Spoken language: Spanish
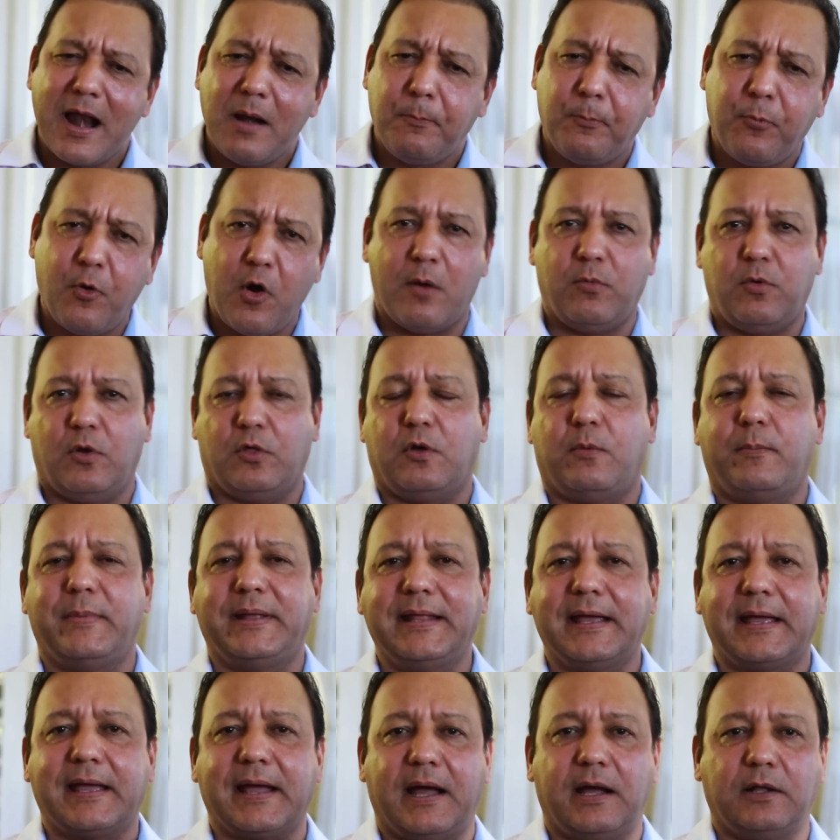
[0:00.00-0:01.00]
el pueblo
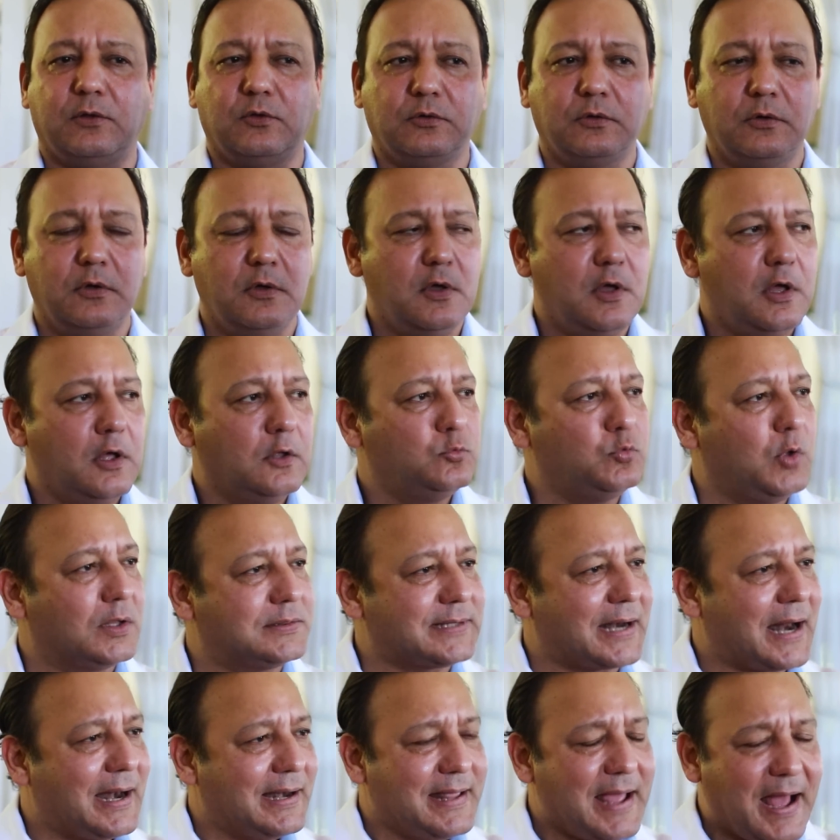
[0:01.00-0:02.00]
dominicano.
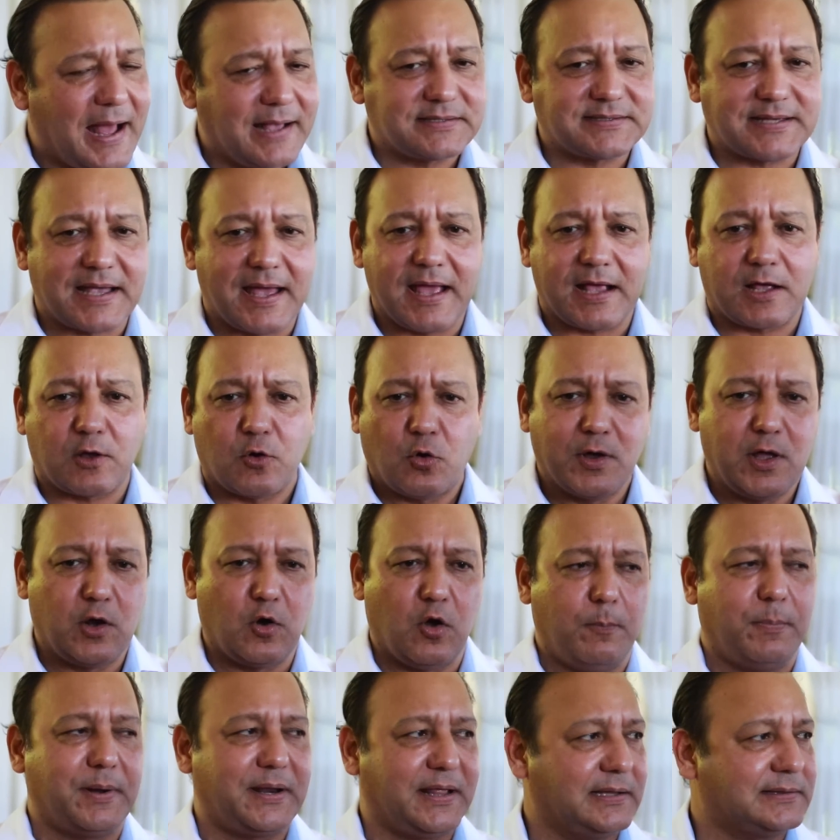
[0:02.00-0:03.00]
Nuestra alianza es con el
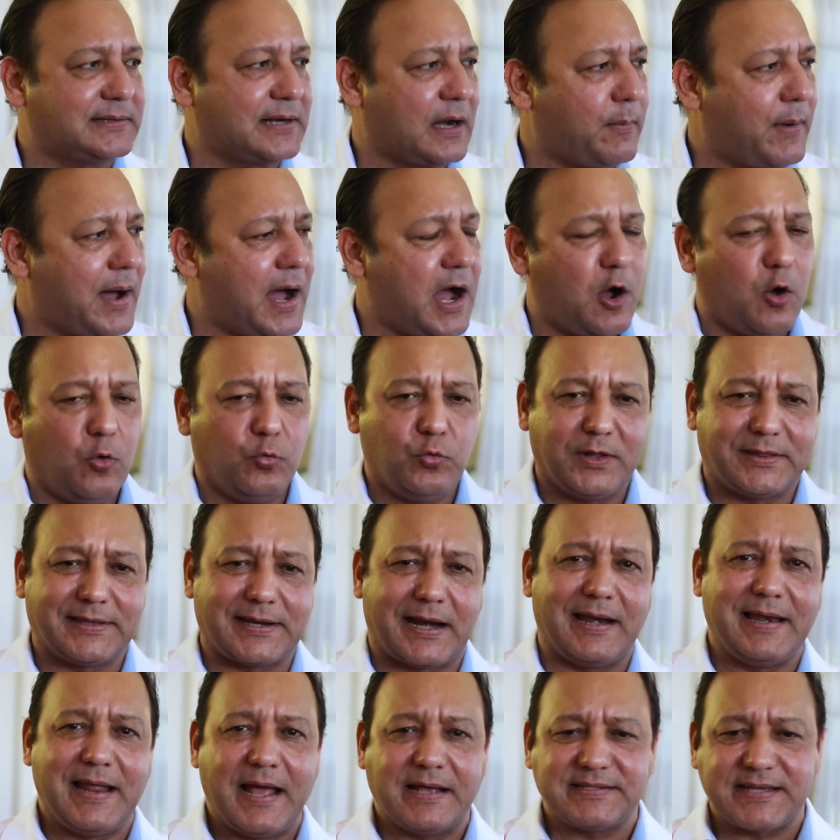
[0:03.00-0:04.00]
hombre de trabajo,
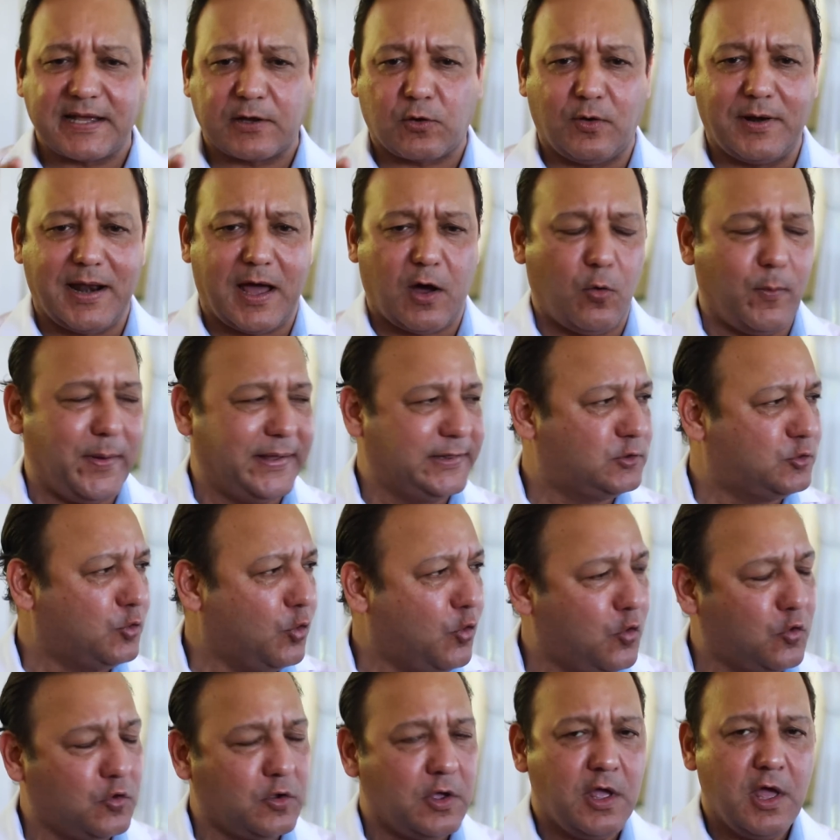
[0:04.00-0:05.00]
nuestra alianza es con la
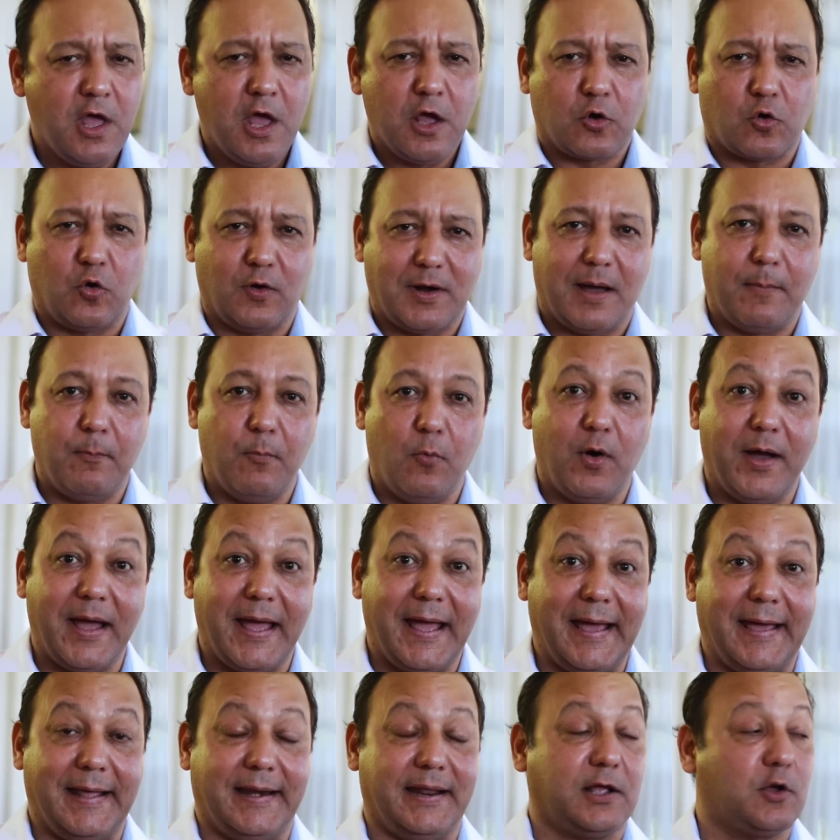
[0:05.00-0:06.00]
juventud, con las
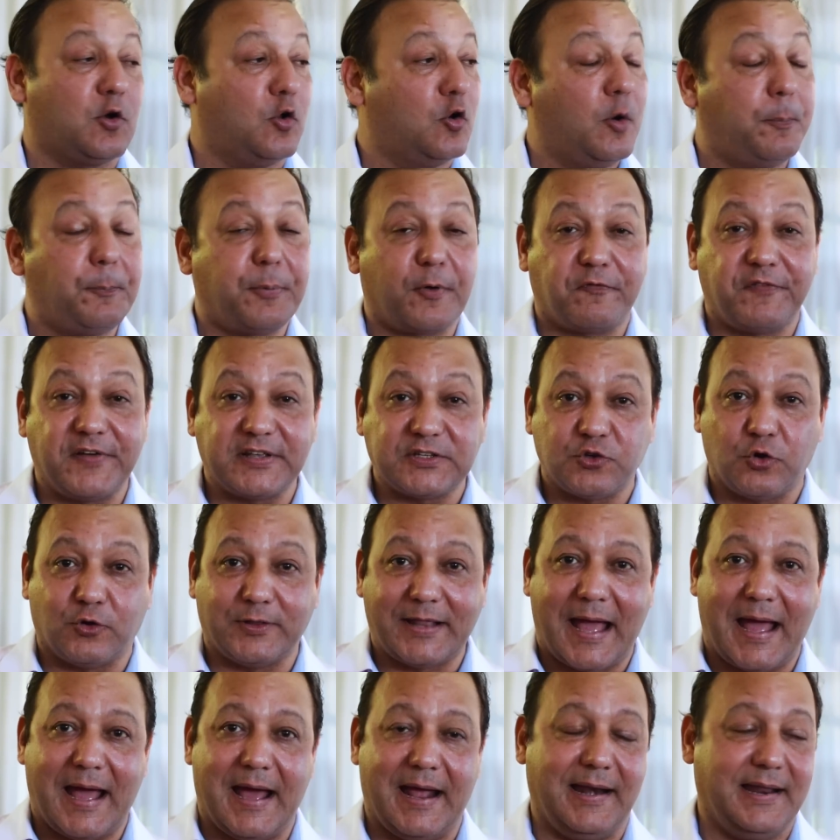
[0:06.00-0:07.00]
mujeres, con los
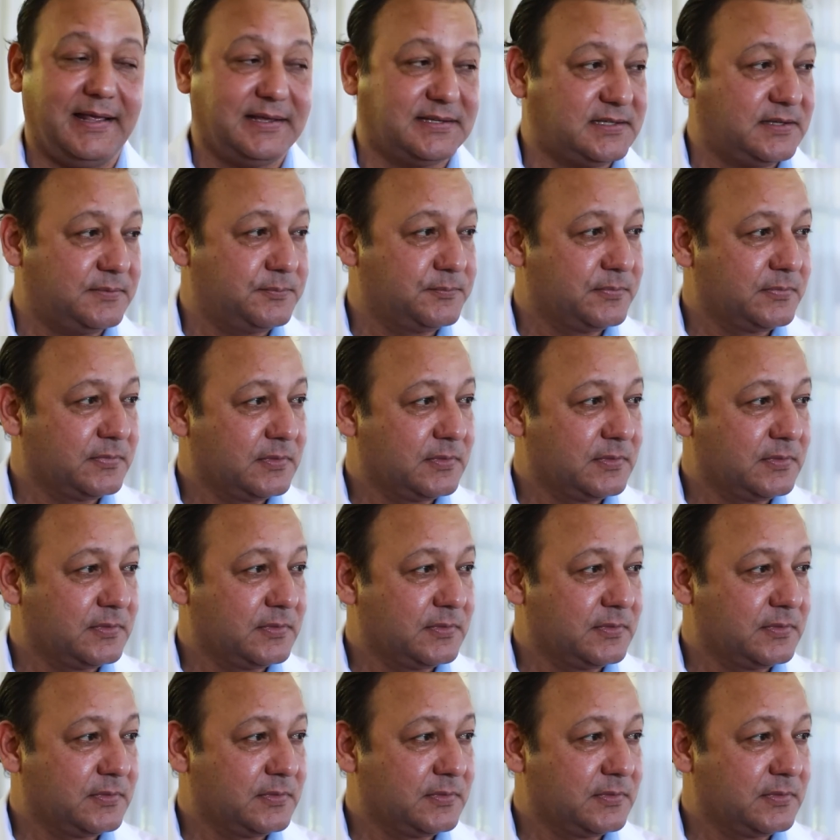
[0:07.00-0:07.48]
profesionales.